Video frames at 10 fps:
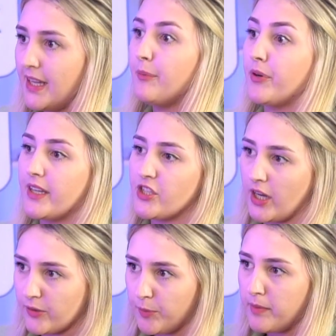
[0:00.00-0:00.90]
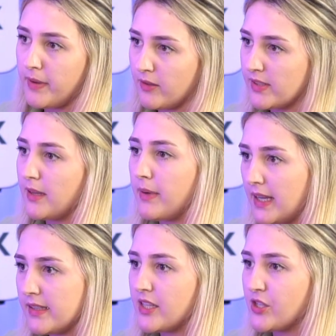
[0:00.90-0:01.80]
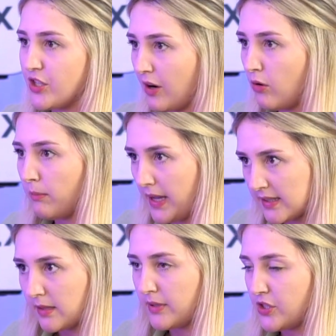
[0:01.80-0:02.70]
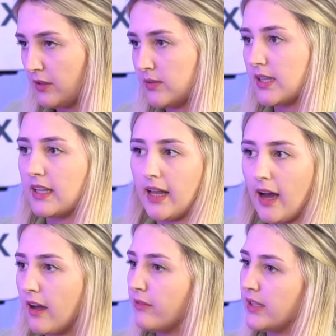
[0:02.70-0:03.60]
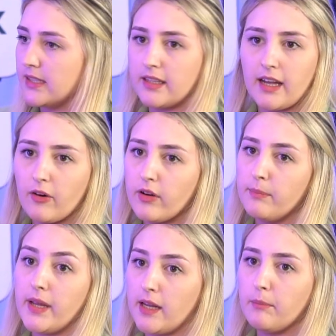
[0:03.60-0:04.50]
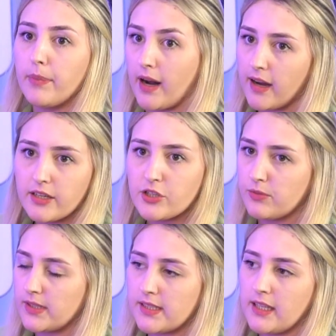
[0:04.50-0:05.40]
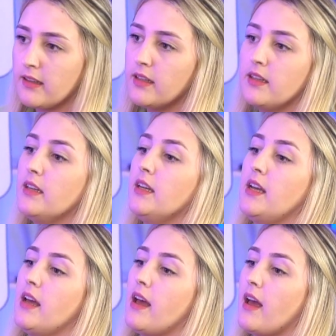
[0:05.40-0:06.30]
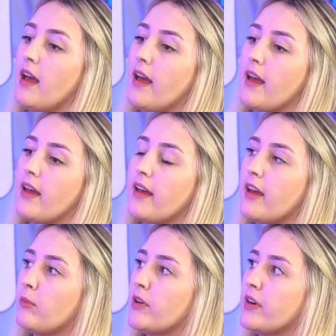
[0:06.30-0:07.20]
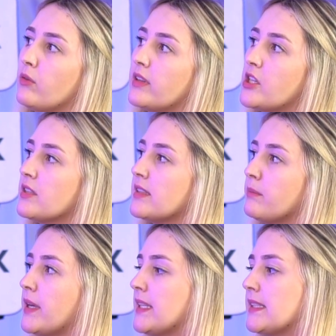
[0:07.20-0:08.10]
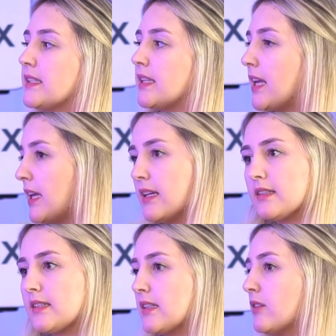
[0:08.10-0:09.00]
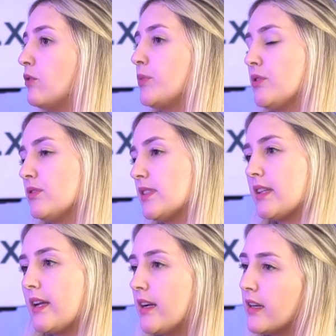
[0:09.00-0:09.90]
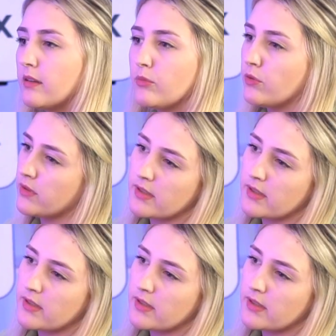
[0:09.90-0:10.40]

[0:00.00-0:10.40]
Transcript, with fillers: porque já do primeiro semestre a gente já começa a mexer com os cadáveres e tal, é bem prático, Meu assim. Meu Deus, loucura. É, é uma faculdade, assim, bem extensa, com muitos termos.